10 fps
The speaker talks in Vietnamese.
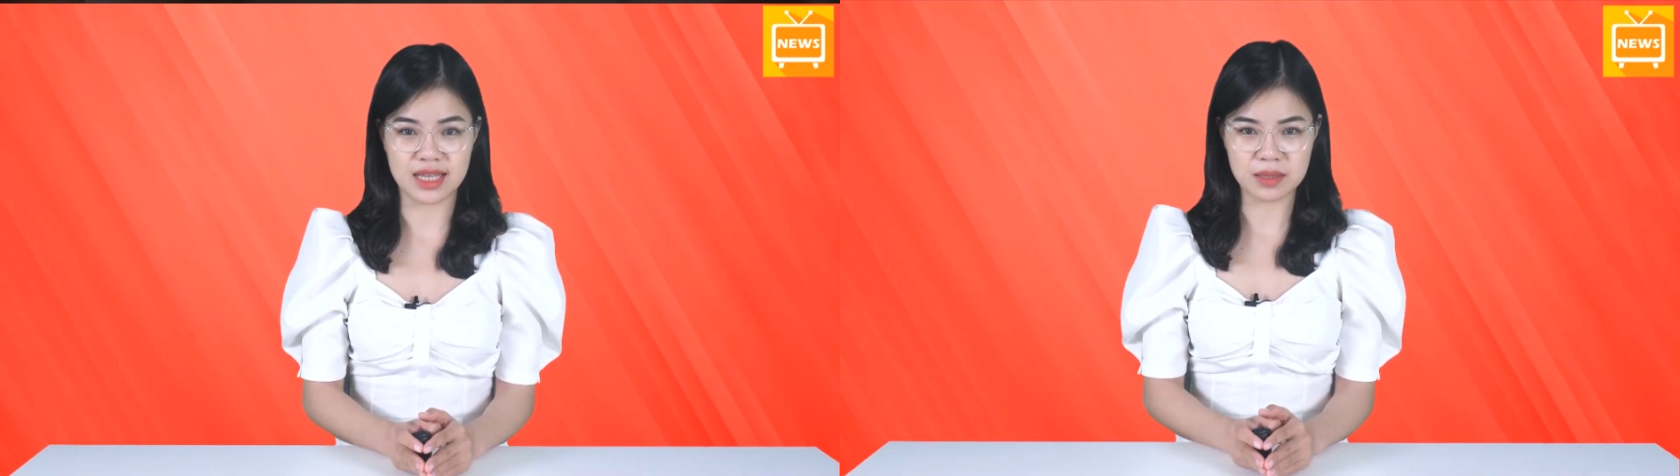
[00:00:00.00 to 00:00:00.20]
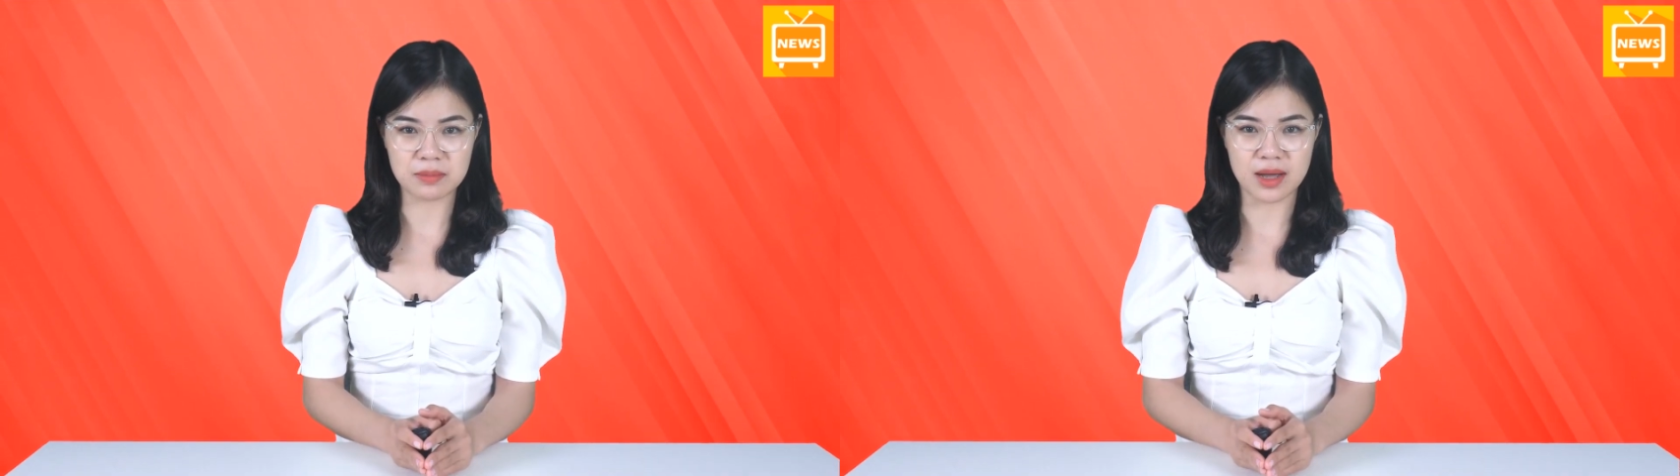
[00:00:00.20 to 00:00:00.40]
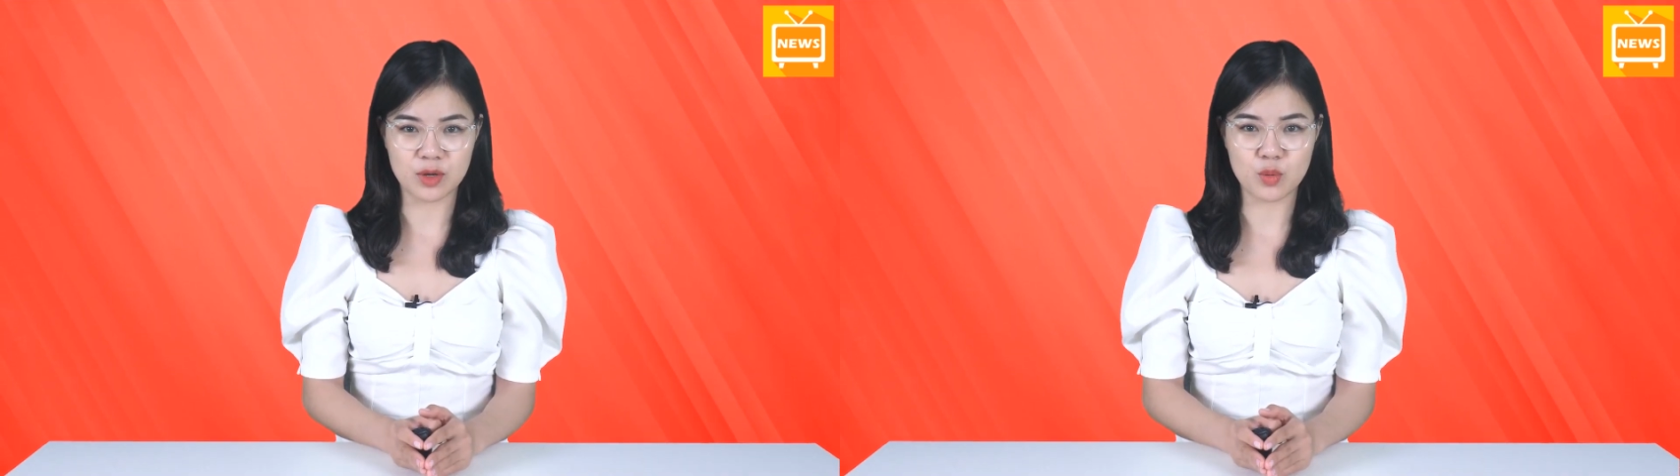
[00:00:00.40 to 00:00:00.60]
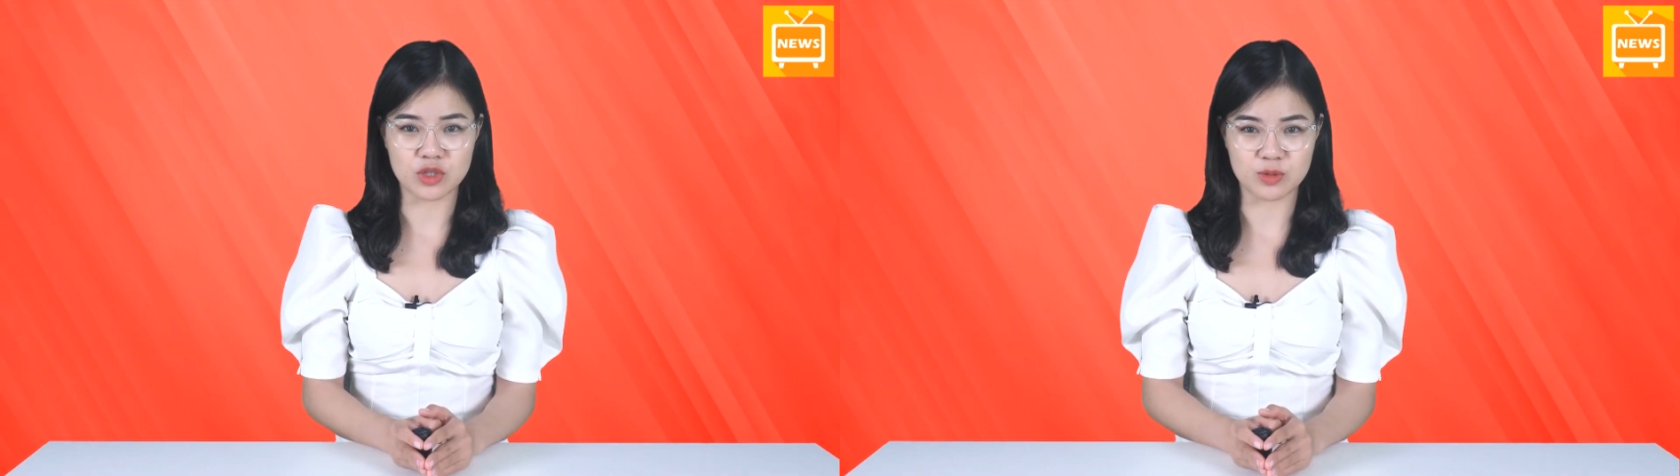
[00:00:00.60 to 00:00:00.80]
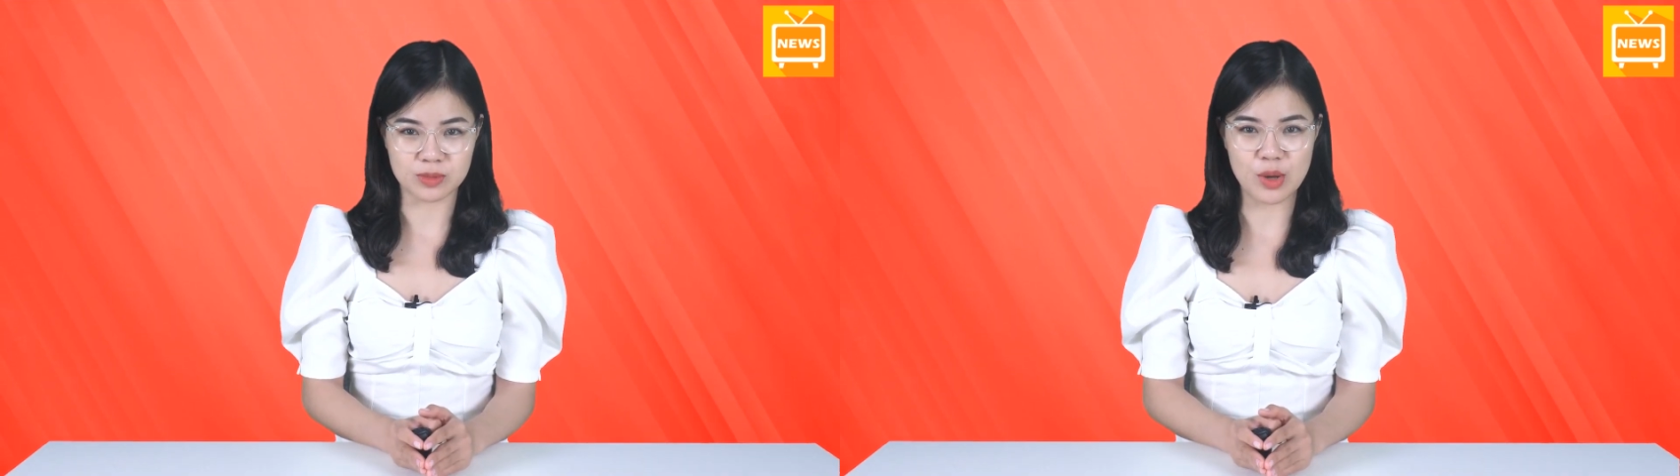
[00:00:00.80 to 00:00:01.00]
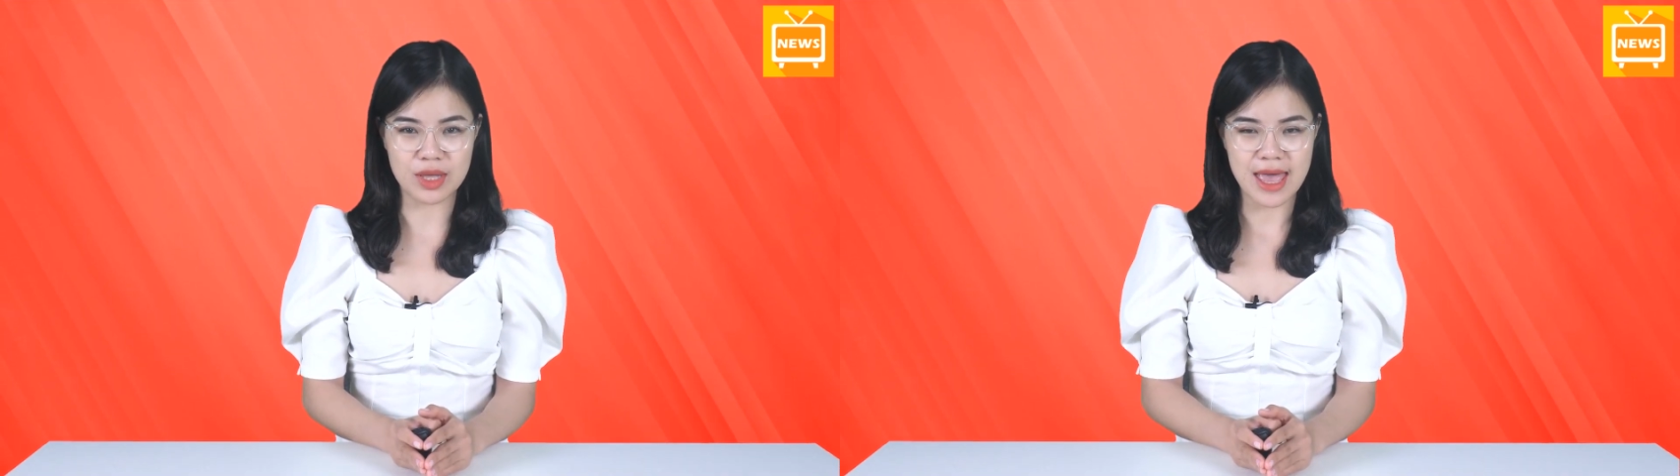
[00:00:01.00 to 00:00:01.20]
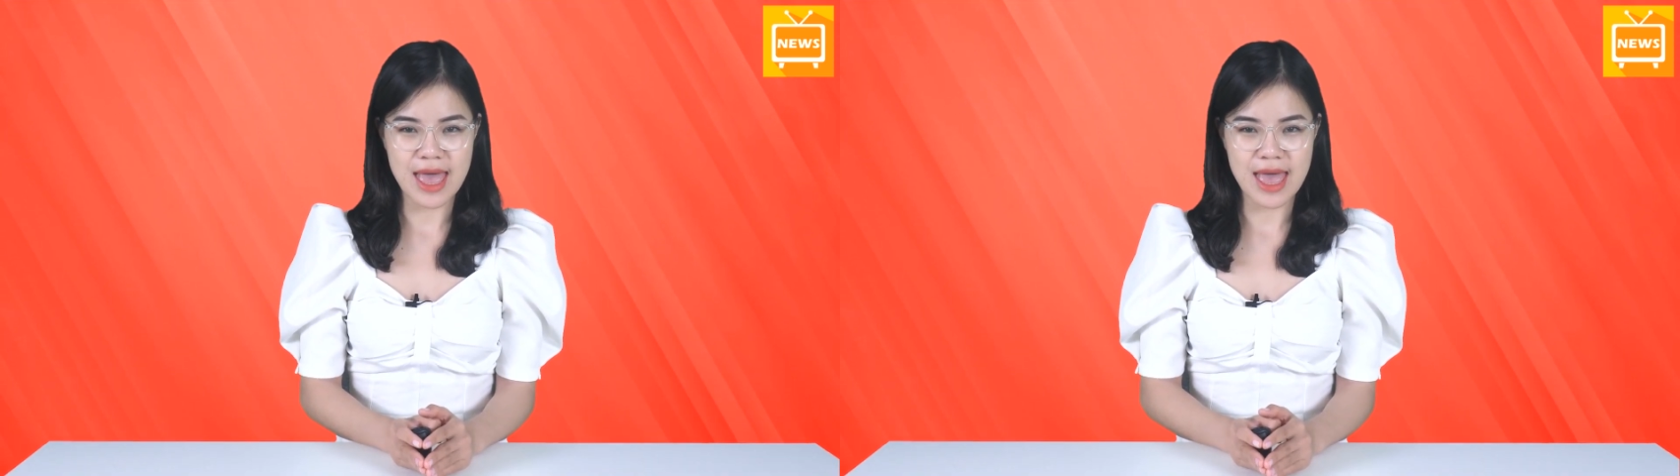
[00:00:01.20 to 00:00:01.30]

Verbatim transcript: tin tức mới của chúng tôi.